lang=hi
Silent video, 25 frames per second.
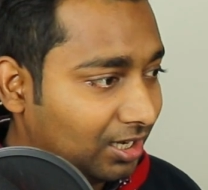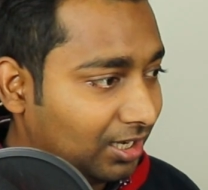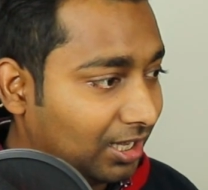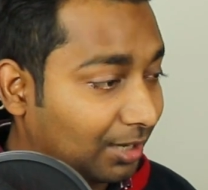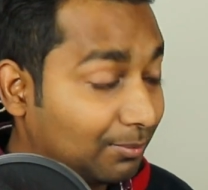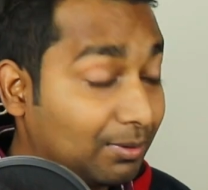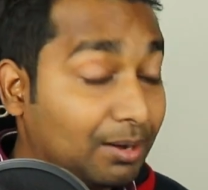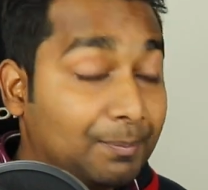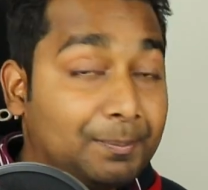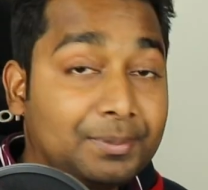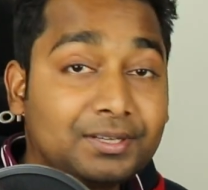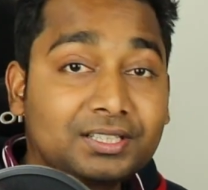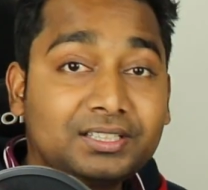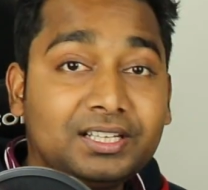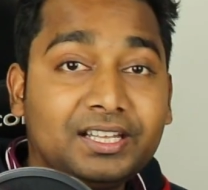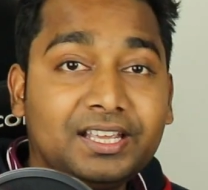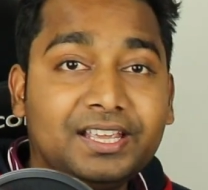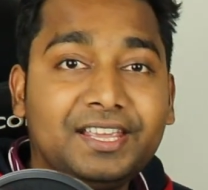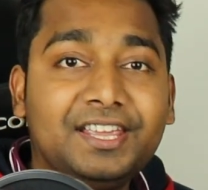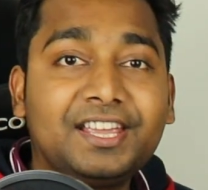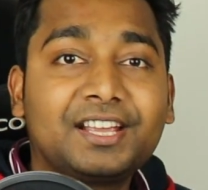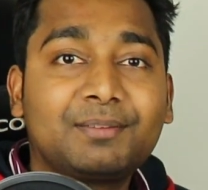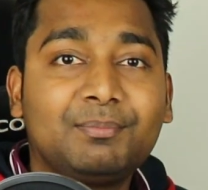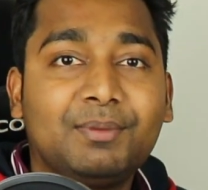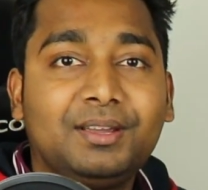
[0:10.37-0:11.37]
लगभग पिछले
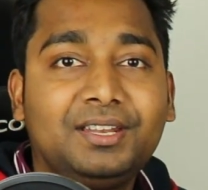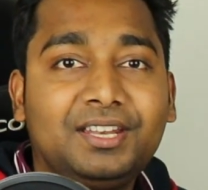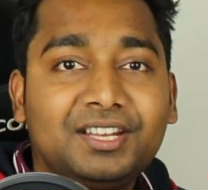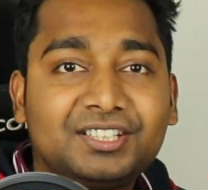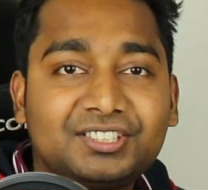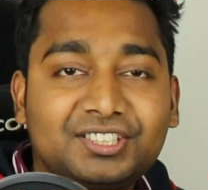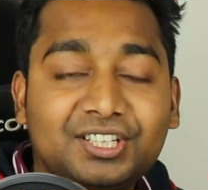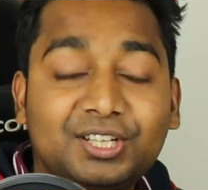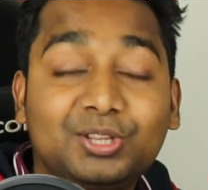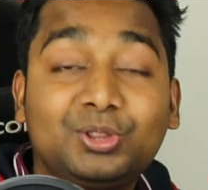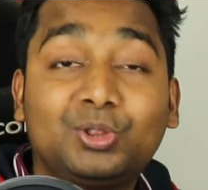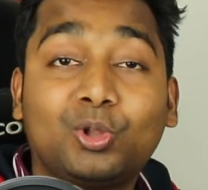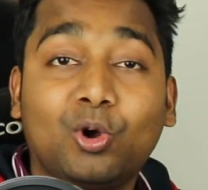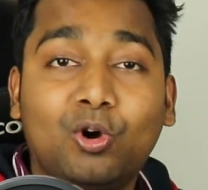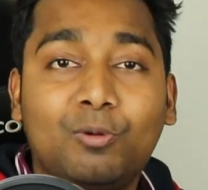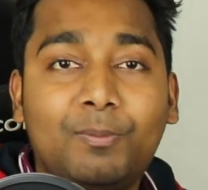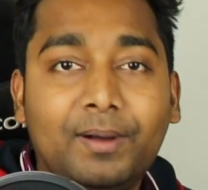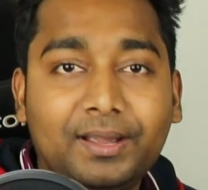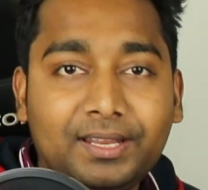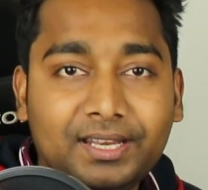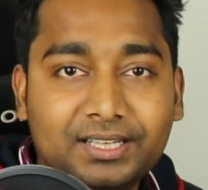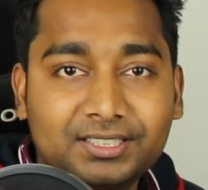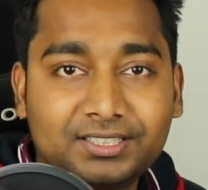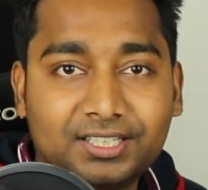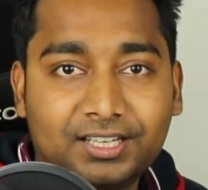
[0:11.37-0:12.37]
एक महीने से दो
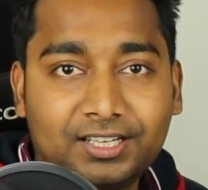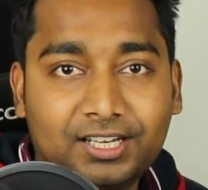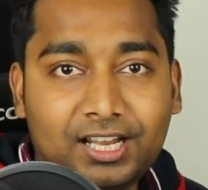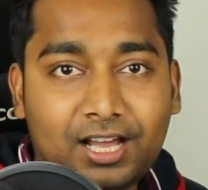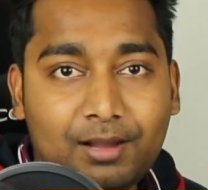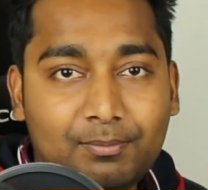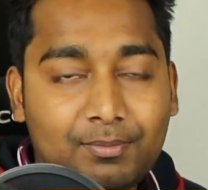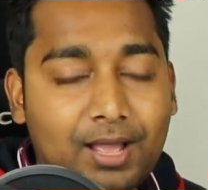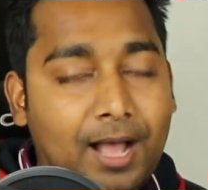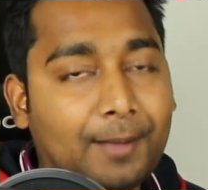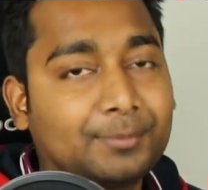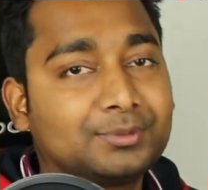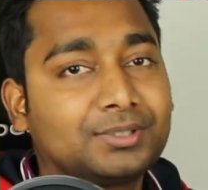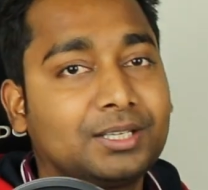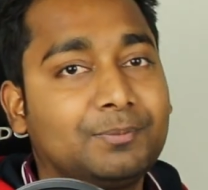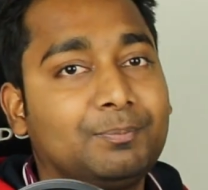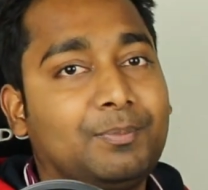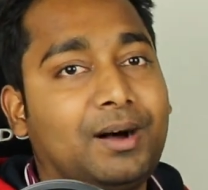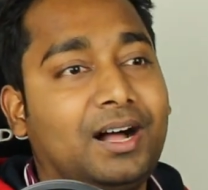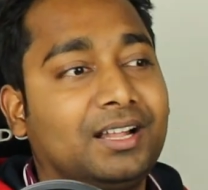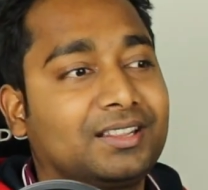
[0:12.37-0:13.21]
महीने से है ना मैं आपसे